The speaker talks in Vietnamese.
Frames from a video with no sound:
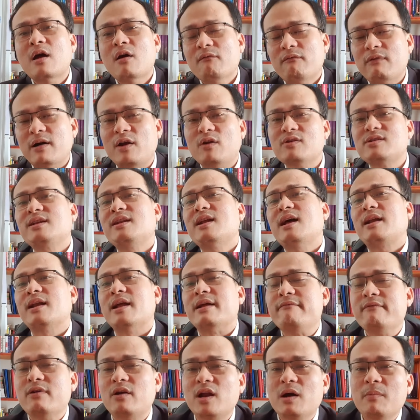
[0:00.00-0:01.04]
và nó sẽ đạt
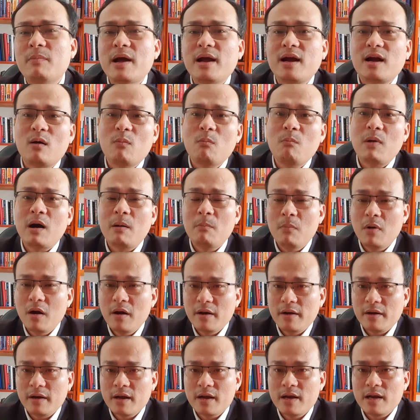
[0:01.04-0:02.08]
đỉnh vào năm 2030
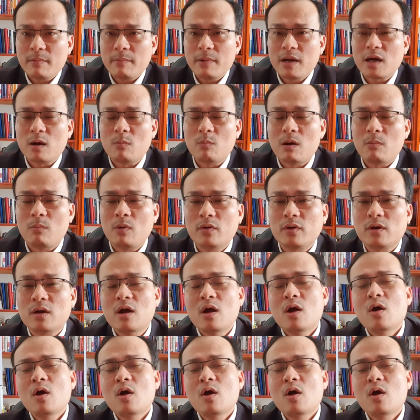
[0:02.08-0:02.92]
đến năm 2031